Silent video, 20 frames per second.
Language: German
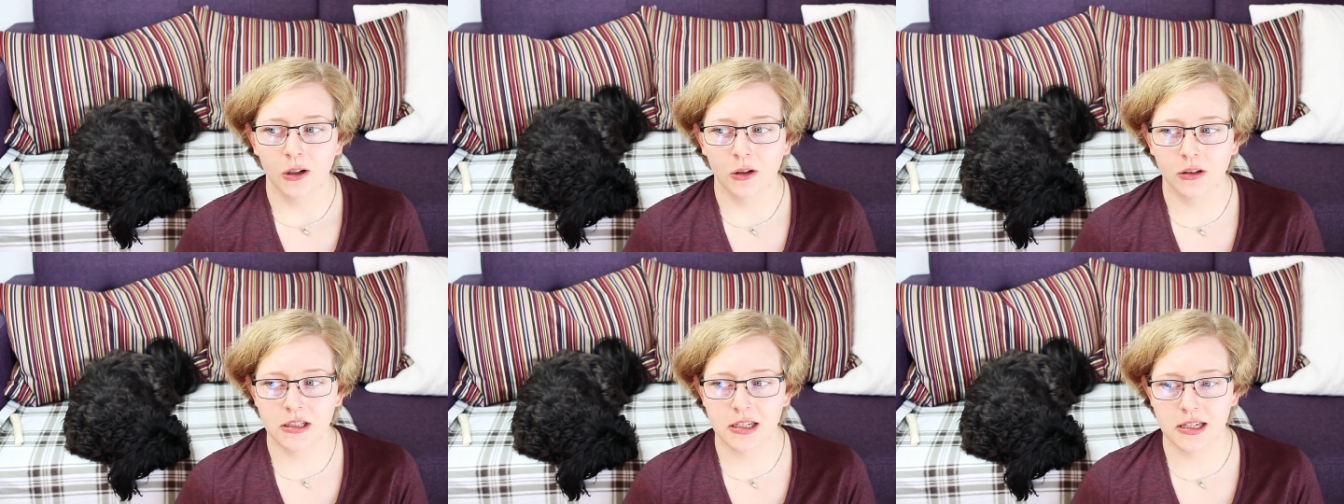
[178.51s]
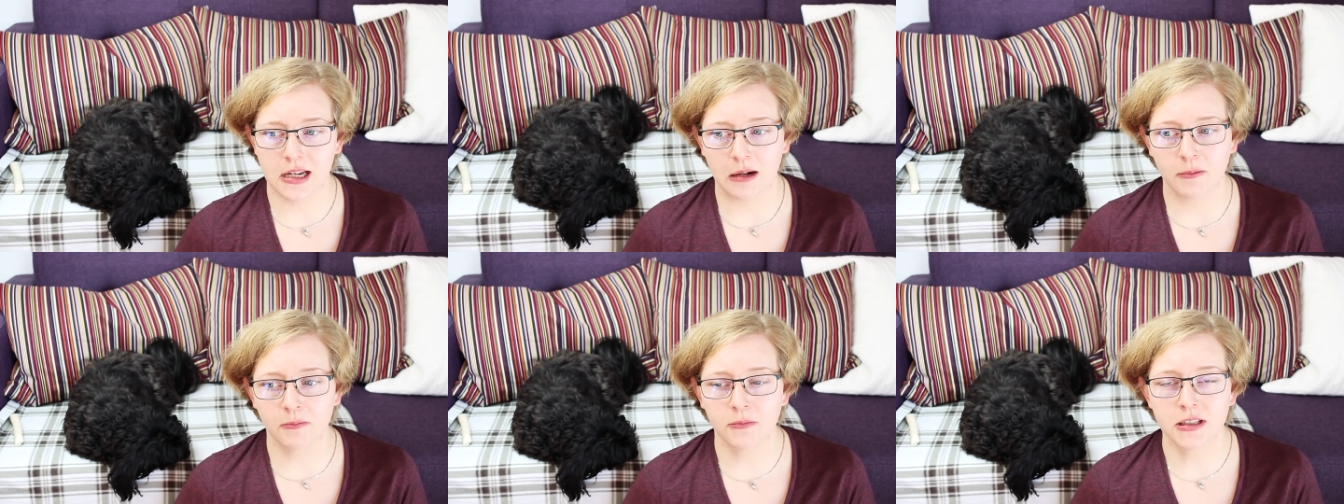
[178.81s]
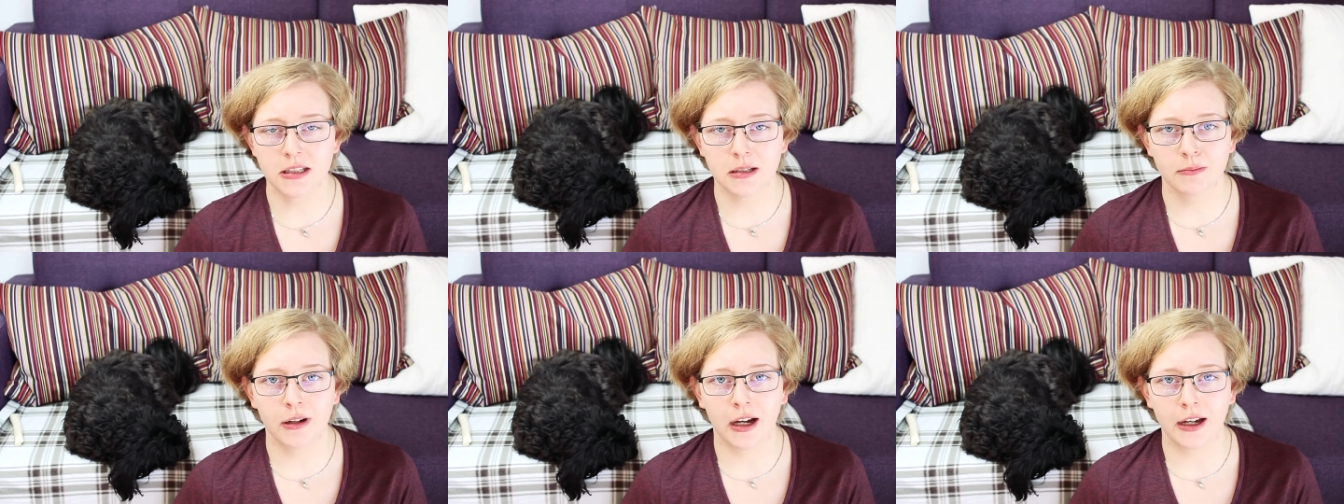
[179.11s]
und ich
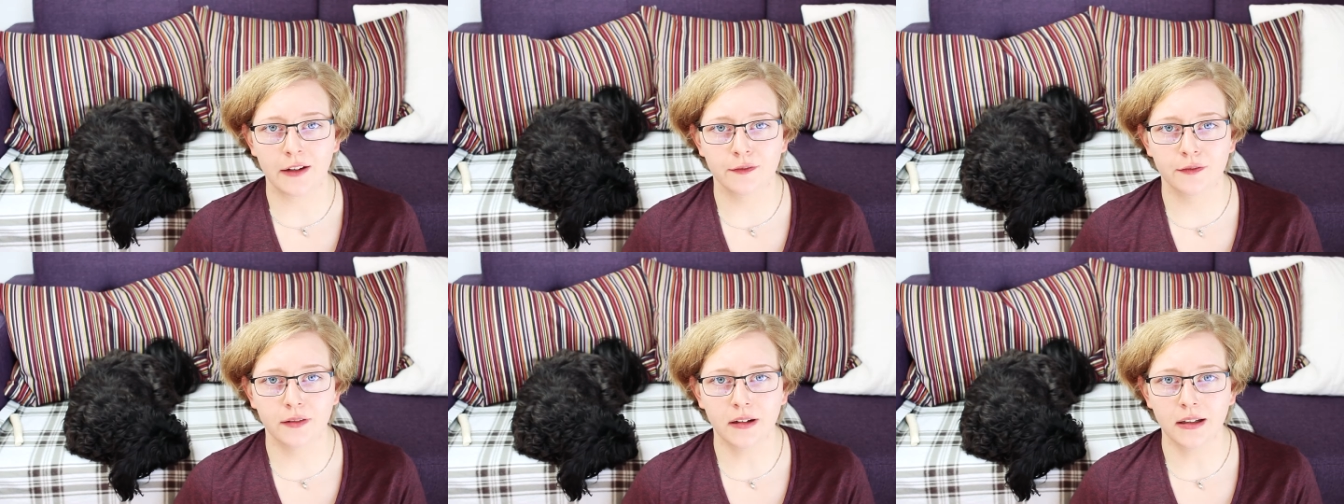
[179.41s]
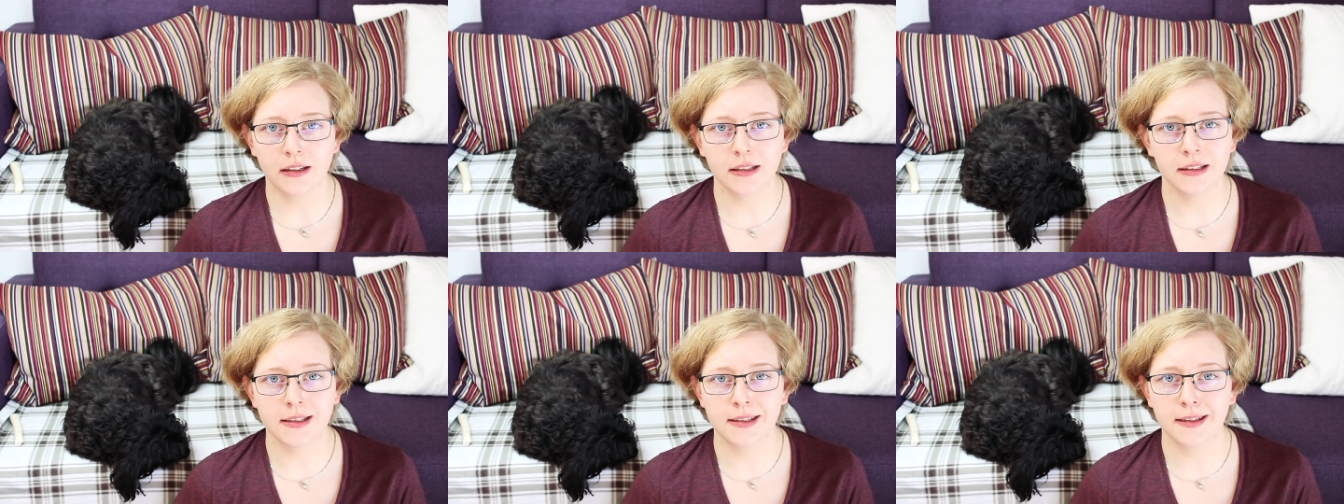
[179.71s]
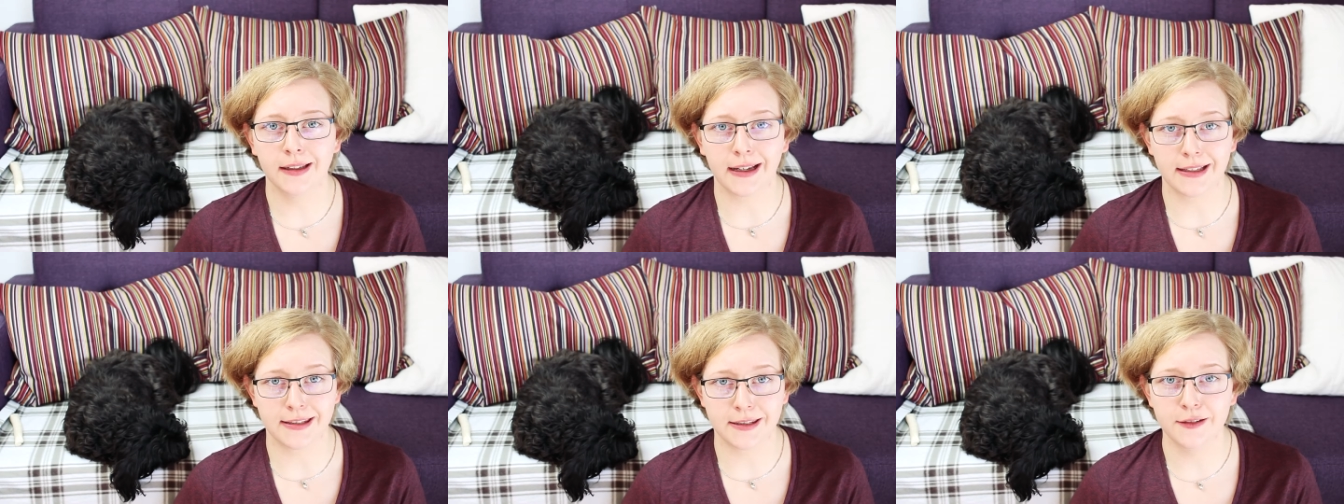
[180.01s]
habe mich aber einfach in
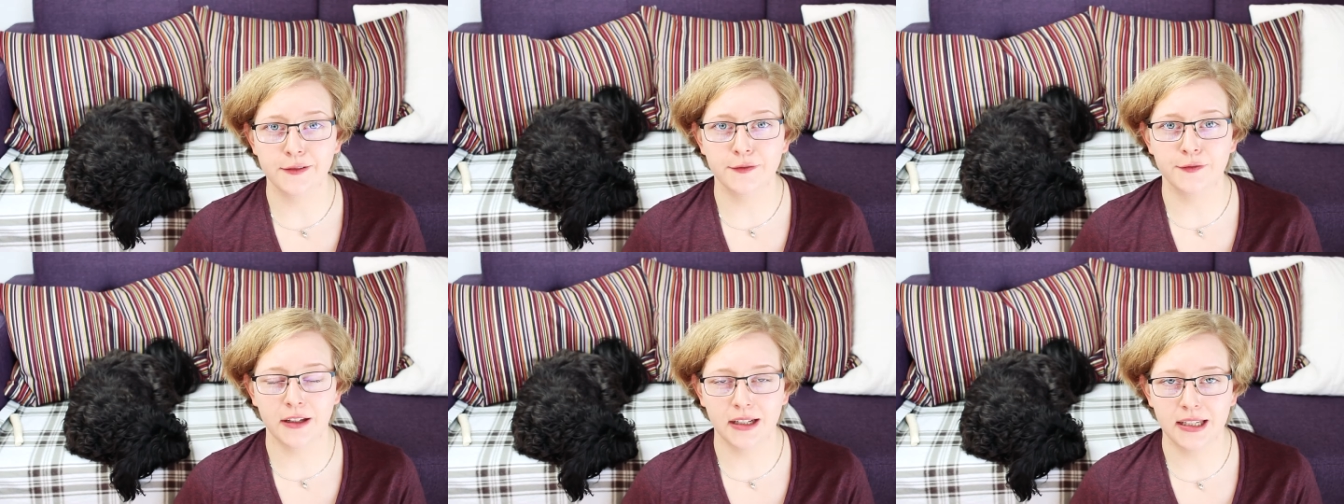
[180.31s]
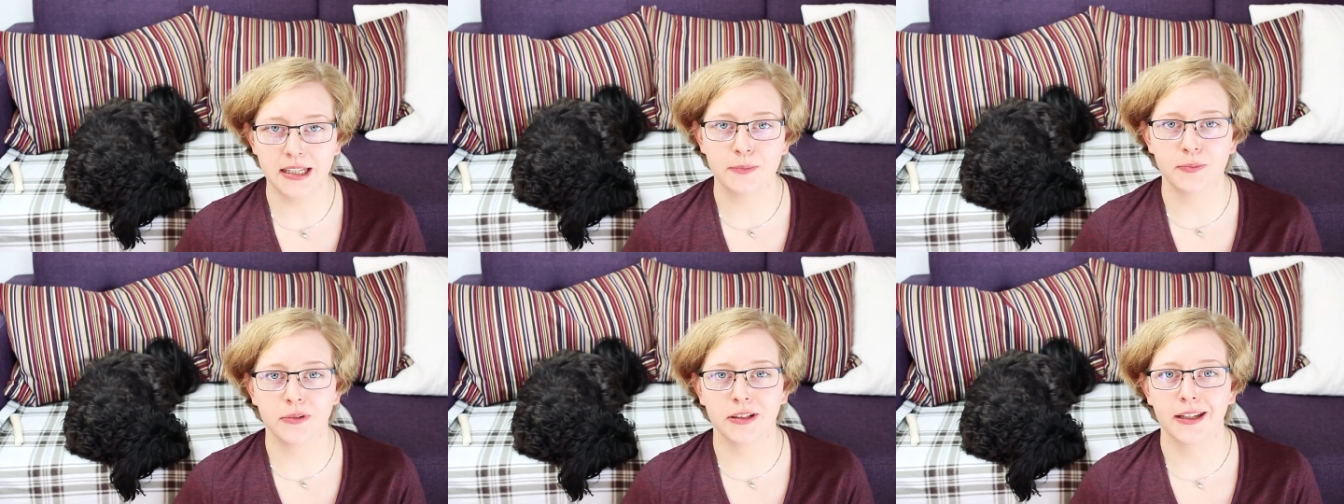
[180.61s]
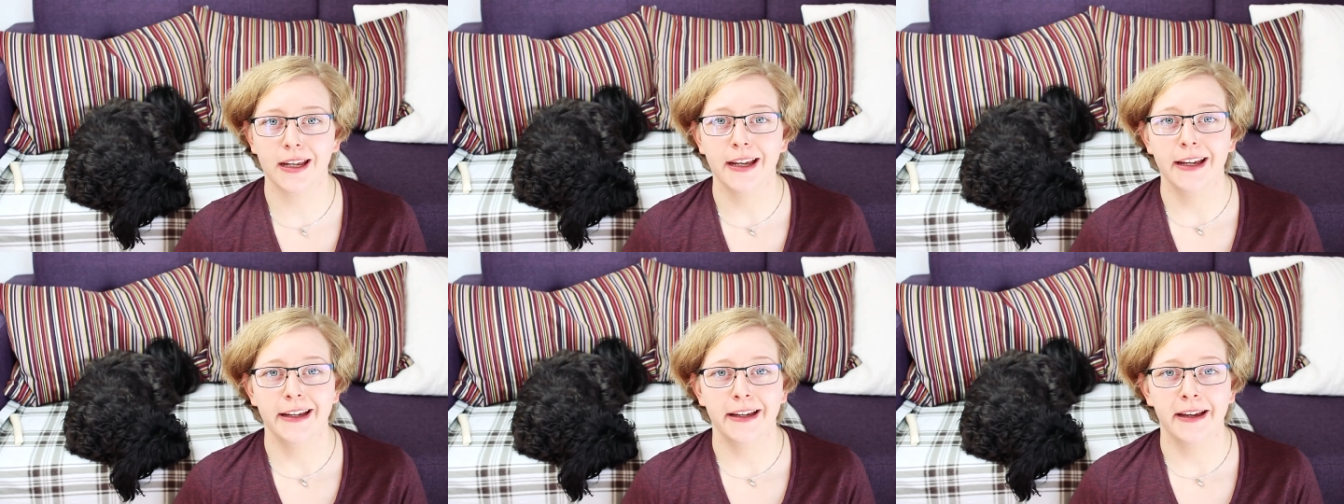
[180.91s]
diese Rasse
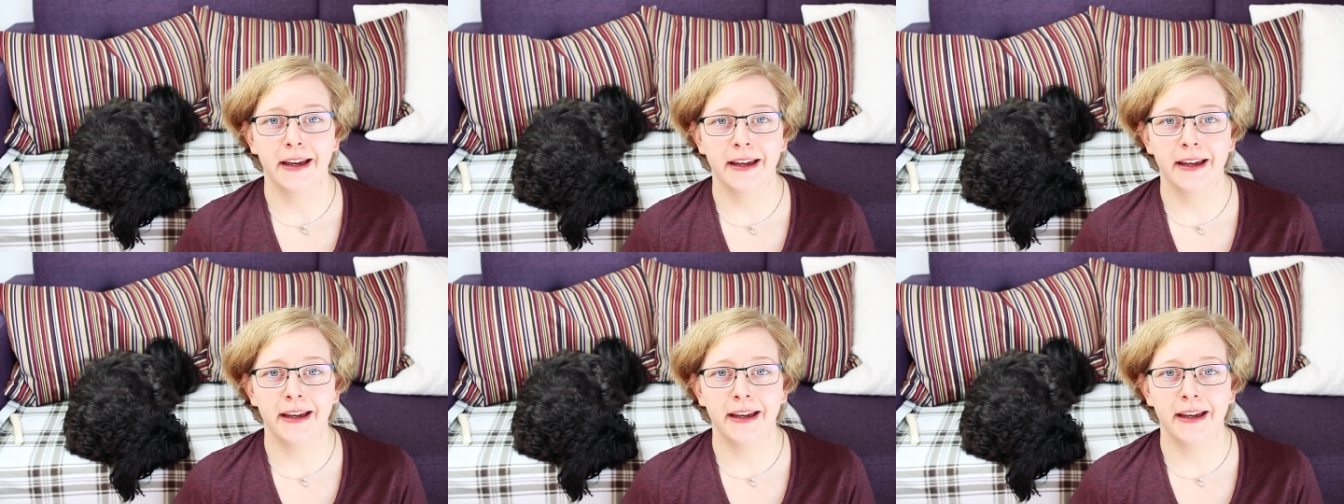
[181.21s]
verliebt.